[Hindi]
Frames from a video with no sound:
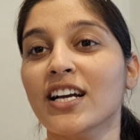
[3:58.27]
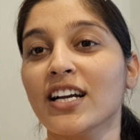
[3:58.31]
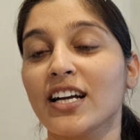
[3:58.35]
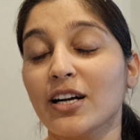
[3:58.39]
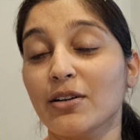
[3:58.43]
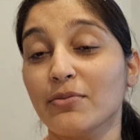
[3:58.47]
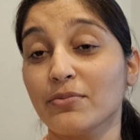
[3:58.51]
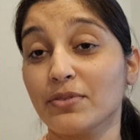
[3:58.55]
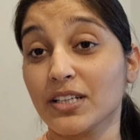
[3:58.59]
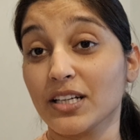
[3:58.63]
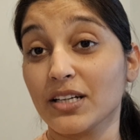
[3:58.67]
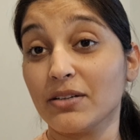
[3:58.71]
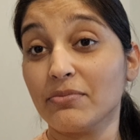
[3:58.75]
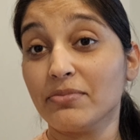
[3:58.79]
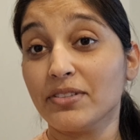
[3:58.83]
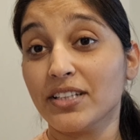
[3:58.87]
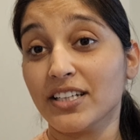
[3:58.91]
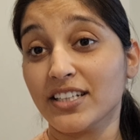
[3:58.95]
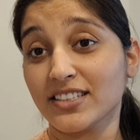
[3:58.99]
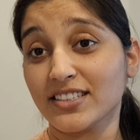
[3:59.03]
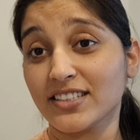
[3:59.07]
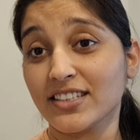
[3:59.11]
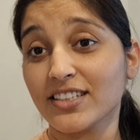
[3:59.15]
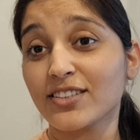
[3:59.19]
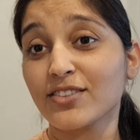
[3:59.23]
कम से कम
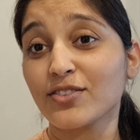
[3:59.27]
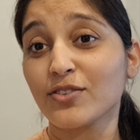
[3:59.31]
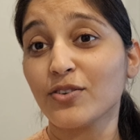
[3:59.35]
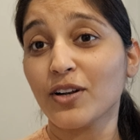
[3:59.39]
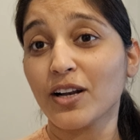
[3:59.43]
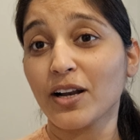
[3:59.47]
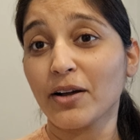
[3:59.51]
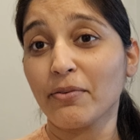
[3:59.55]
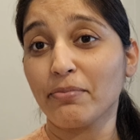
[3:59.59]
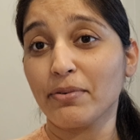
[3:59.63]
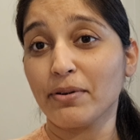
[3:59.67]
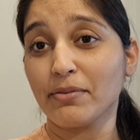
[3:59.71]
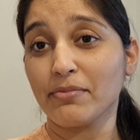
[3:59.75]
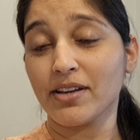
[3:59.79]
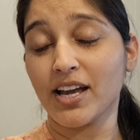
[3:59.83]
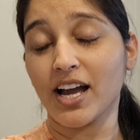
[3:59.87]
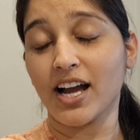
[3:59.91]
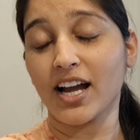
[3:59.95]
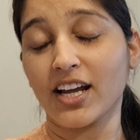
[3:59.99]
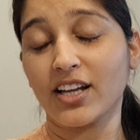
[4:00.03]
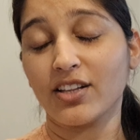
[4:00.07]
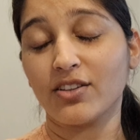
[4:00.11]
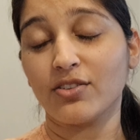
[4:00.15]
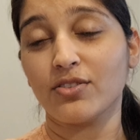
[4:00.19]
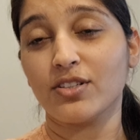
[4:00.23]
दस दस गोलगप्पे भी
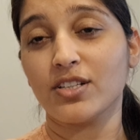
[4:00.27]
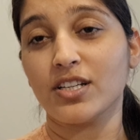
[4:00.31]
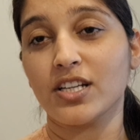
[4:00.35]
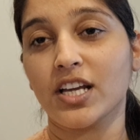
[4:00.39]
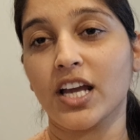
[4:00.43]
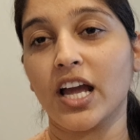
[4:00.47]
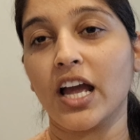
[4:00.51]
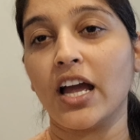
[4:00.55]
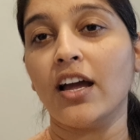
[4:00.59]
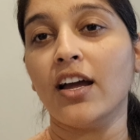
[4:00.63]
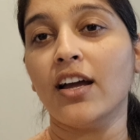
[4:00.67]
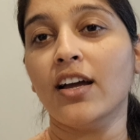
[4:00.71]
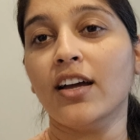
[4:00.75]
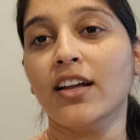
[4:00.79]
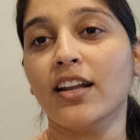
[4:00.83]
गए तो ठीक है